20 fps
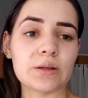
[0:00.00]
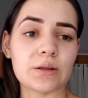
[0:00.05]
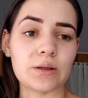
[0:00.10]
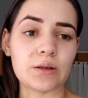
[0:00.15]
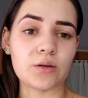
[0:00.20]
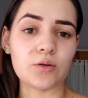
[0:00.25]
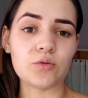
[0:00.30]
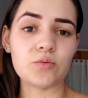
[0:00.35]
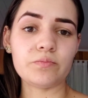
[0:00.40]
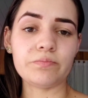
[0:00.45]

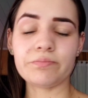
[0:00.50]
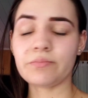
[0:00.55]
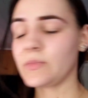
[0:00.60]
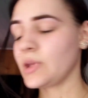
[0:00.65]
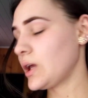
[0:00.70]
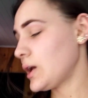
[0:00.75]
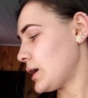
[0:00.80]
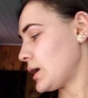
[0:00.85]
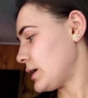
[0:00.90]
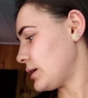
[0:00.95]
Então,
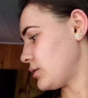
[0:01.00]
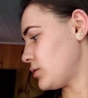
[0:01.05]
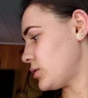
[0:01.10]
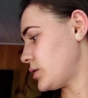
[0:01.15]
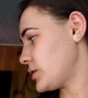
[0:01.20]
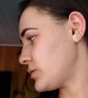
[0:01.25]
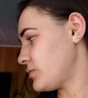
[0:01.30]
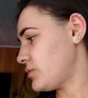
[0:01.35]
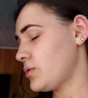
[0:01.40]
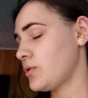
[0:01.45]

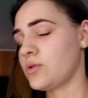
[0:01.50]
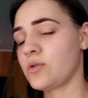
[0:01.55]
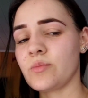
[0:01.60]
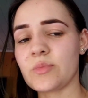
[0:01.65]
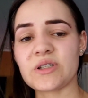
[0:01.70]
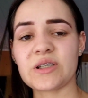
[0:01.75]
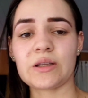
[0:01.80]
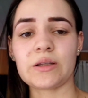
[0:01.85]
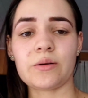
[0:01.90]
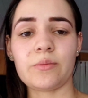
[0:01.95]
agora eu vou
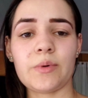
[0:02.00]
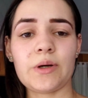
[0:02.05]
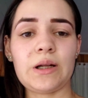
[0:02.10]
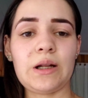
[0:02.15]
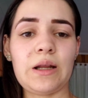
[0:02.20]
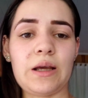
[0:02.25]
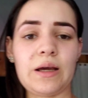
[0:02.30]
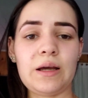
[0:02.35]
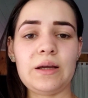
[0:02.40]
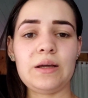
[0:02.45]
começar a
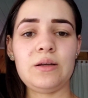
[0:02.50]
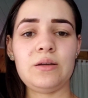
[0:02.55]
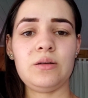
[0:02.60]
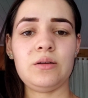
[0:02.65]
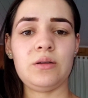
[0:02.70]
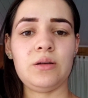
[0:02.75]
trabalhar,